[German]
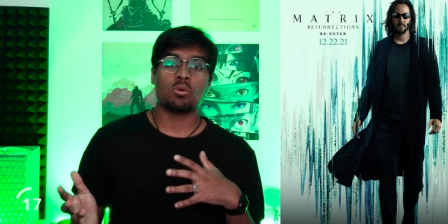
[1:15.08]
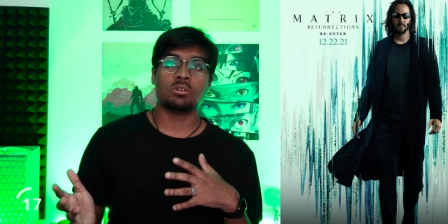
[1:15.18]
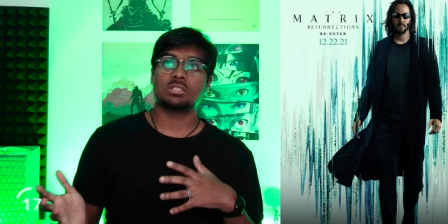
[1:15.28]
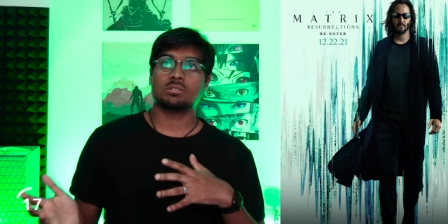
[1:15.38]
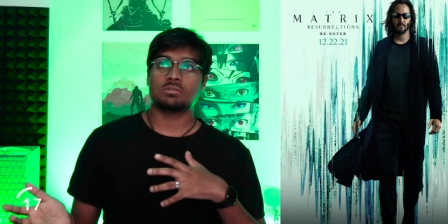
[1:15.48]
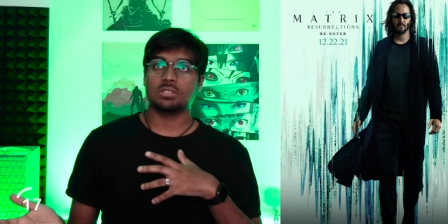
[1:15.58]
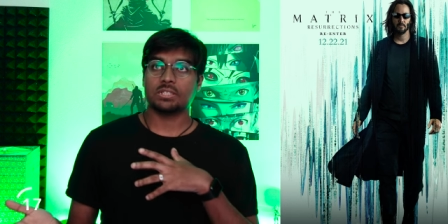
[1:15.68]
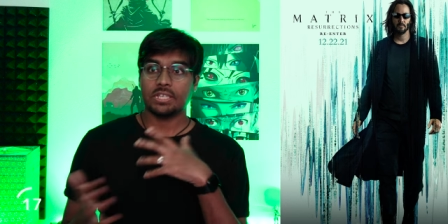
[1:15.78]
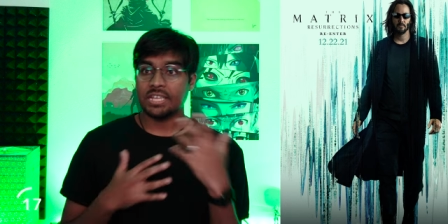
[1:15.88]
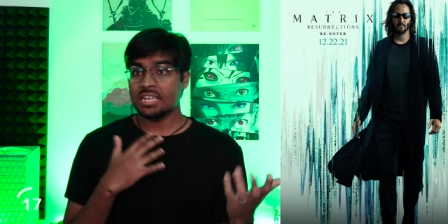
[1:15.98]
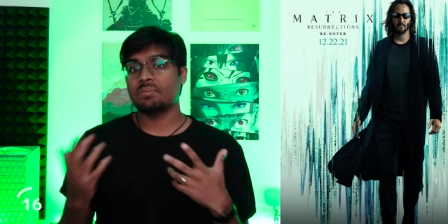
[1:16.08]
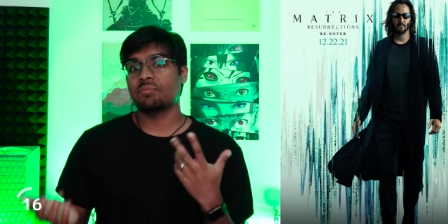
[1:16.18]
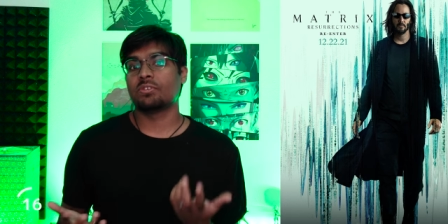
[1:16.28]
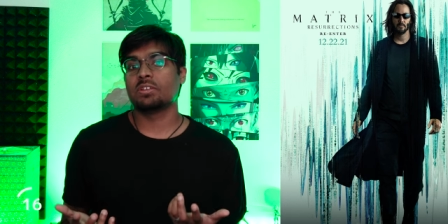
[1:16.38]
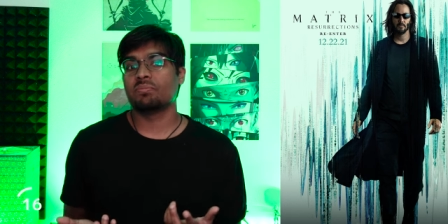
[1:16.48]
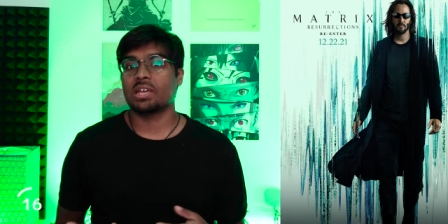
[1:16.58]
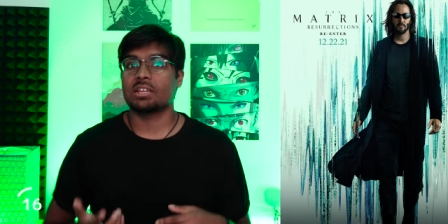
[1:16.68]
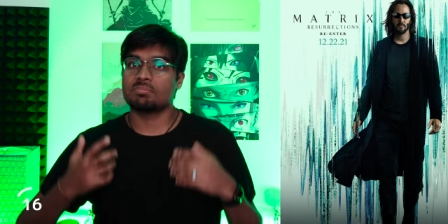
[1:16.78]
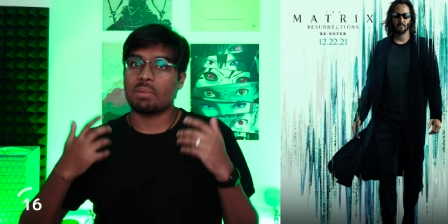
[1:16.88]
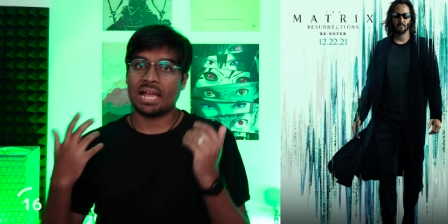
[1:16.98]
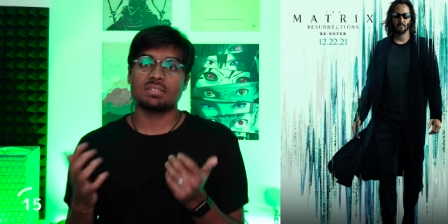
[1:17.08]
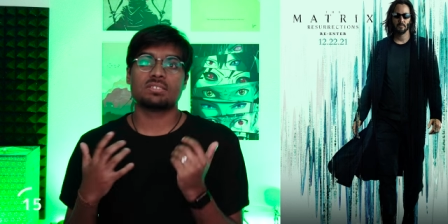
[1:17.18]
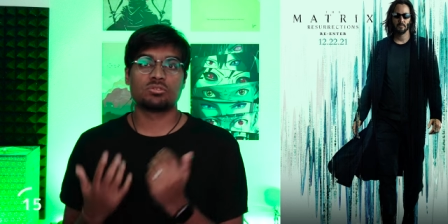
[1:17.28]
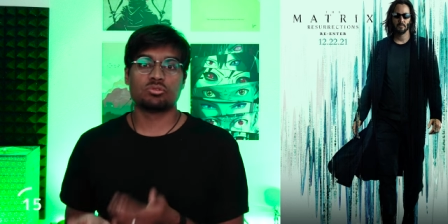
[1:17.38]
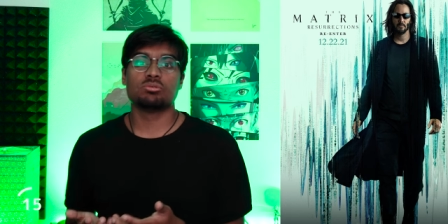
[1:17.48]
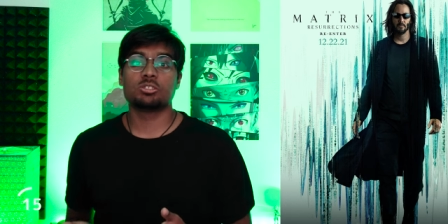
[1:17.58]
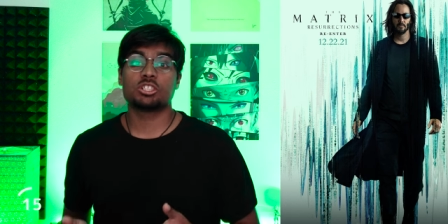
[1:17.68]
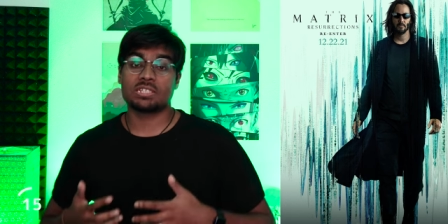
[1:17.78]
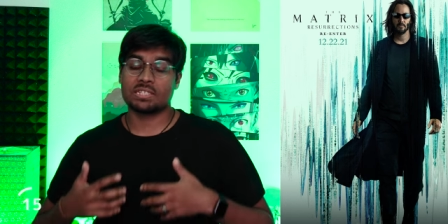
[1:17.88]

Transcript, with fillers: Und in dem Film werden Matrix-typisch